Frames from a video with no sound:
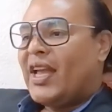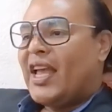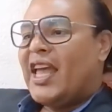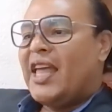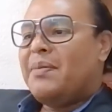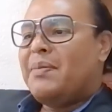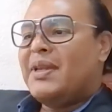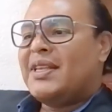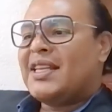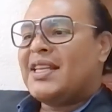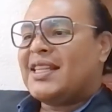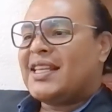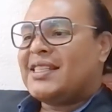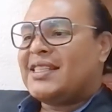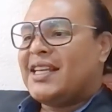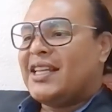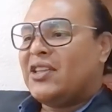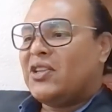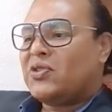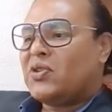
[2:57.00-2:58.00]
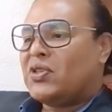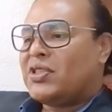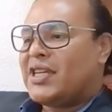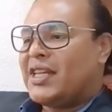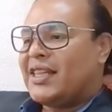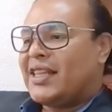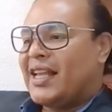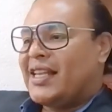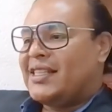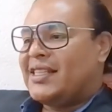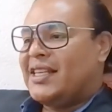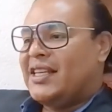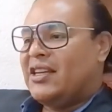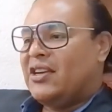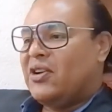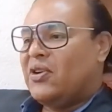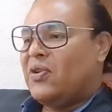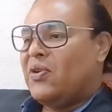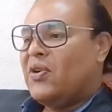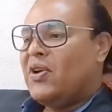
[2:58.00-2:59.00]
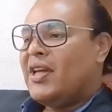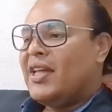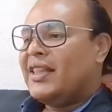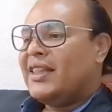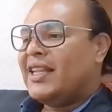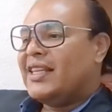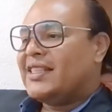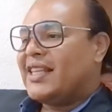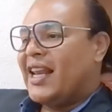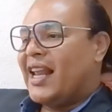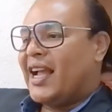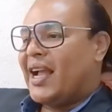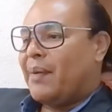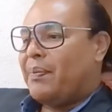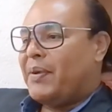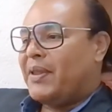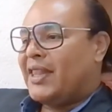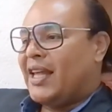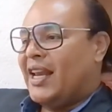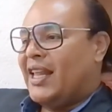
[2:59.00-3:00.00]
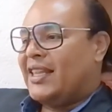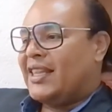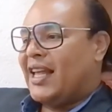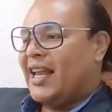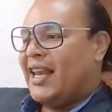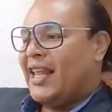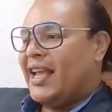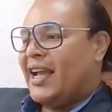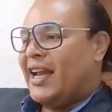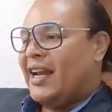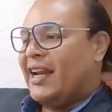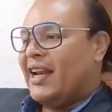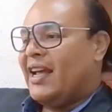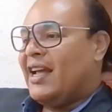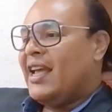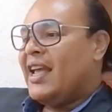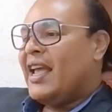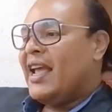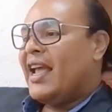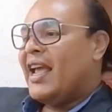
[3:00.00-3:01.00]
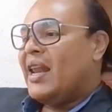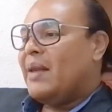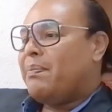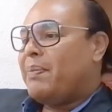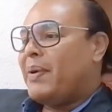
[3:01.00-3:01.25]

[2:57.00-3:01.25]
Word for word: En 1785, desde la capital italiana, el